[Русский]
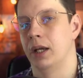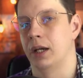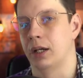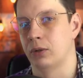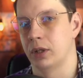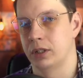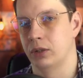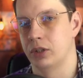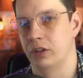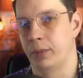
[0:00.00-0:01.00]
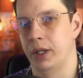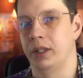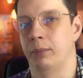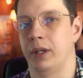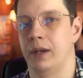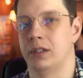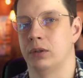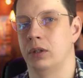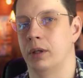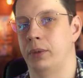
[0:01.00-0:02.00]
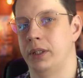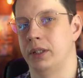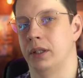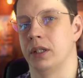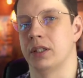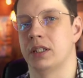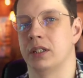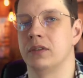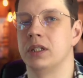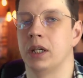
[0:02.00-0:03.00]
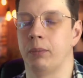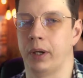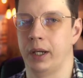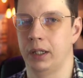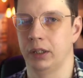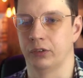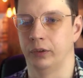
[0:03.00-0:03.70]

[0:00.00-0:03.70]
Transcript: которая заложена в проекте, появится только при синхронизации всех проектов